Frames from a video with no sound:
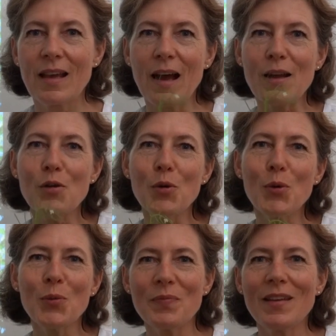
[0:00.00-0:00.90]

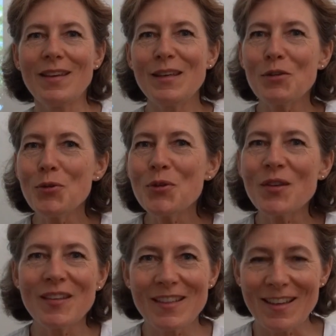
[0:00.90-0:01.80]
Hallo, ich grüße
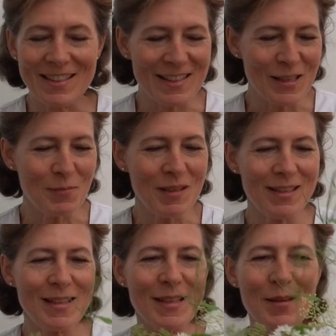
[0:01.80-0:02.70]
euch herzlich mit
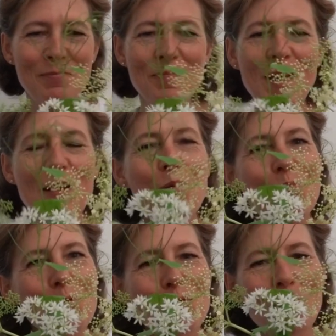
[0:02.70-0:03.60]
diesem
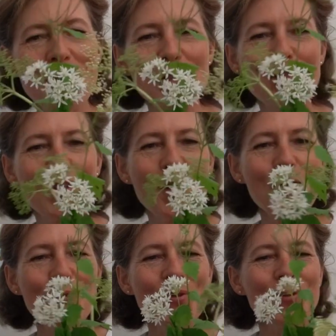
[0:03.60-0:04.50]

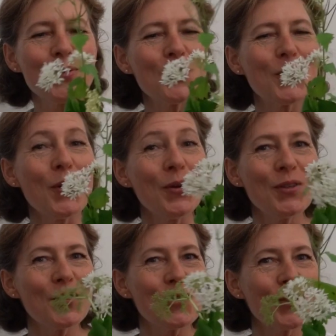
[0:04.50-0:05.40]
Blumenstrauß oder
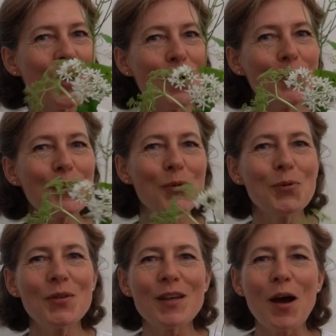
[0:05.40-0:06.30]
Kräuterstrauß
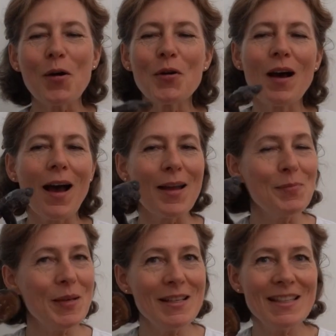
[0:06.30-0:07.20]
und auch
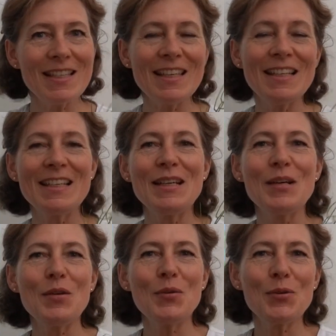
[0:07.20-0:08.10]
Heilpilze
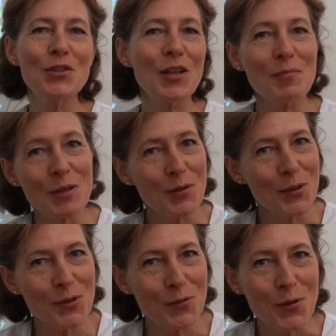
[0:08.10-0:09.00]
und stelle mich
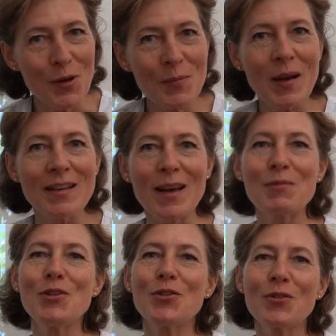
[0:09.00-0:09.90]
kurz vor, mein
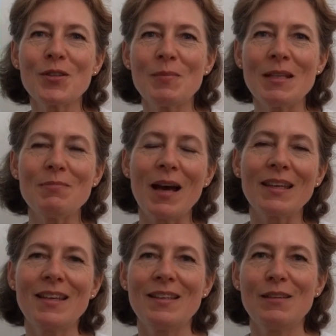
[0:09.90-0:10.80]
Name ist Dr. Med
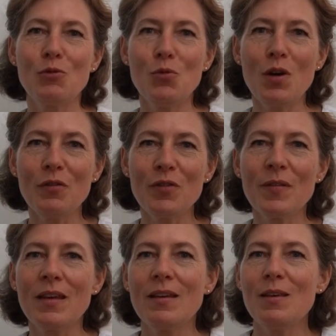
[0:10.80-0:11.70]
Marianne Ruhrf.
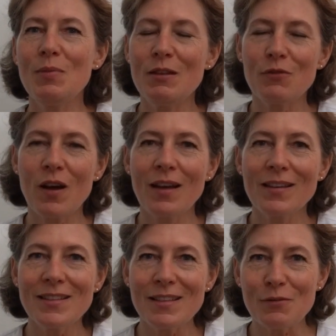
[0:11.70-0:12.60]
Ich bin
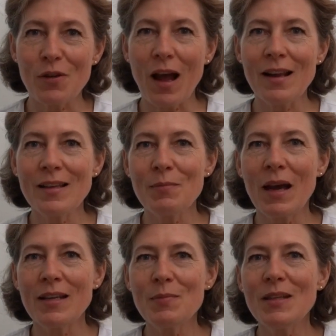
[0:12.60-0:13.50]
Fachärztin für
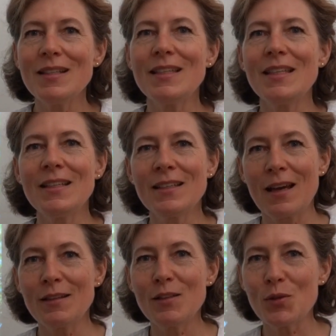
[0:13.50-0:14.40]
allgemeine Medizin,
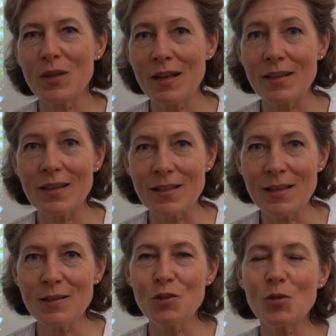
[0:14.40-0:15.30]
traditionelle
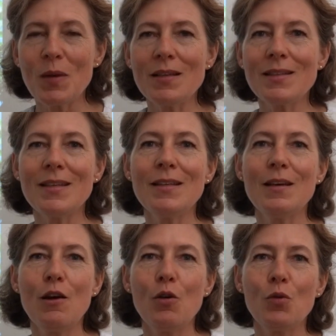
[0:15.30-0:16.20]
chinesische Medizin
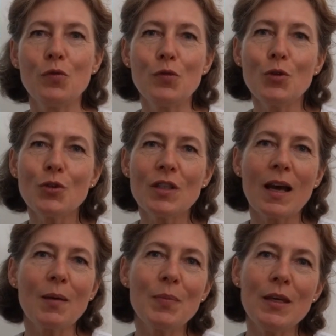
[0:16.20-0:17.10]
und
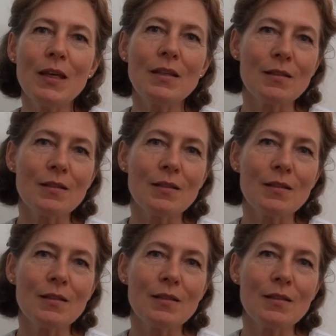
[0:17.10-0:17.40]
Phytotherapie.